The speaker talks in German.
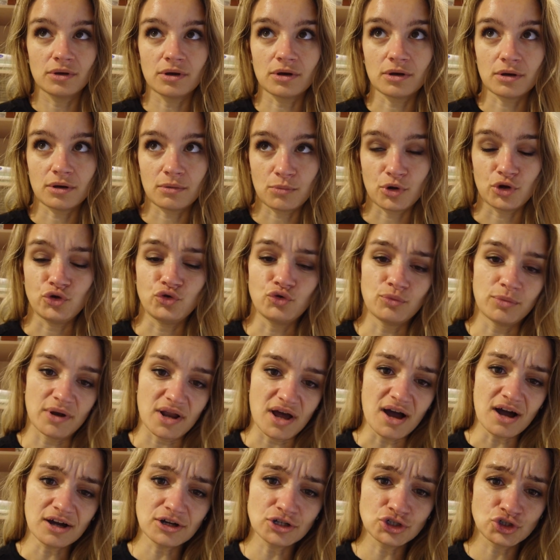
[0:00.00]
ähm, ein
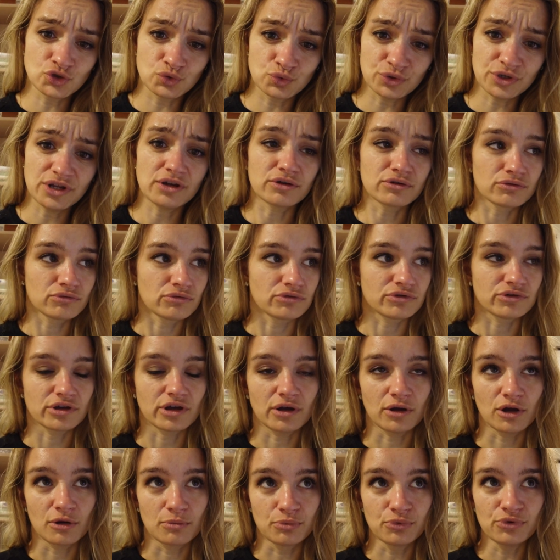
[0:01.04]
Jubilaren-Shooting, also es ist
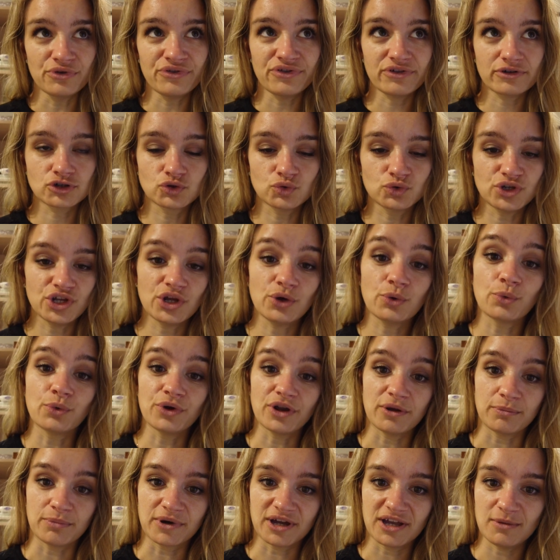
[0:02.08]
ein Geburtstagsshooting und
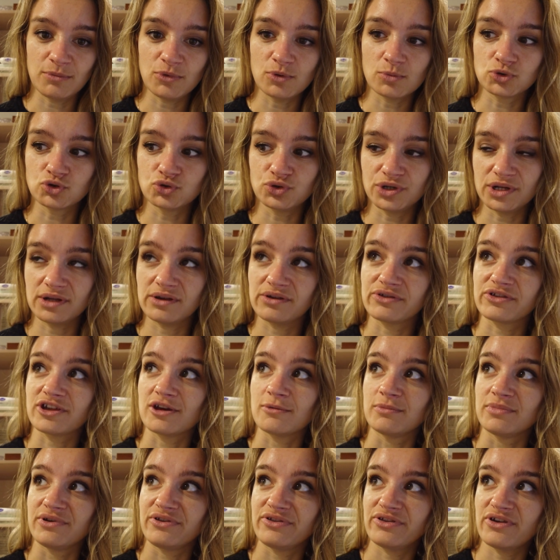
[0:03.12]
ein Premium-Shooting ist
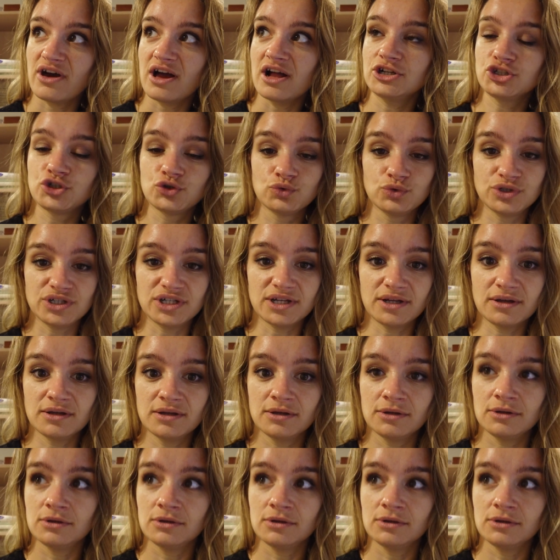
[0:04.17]
ein Bezahlshooting.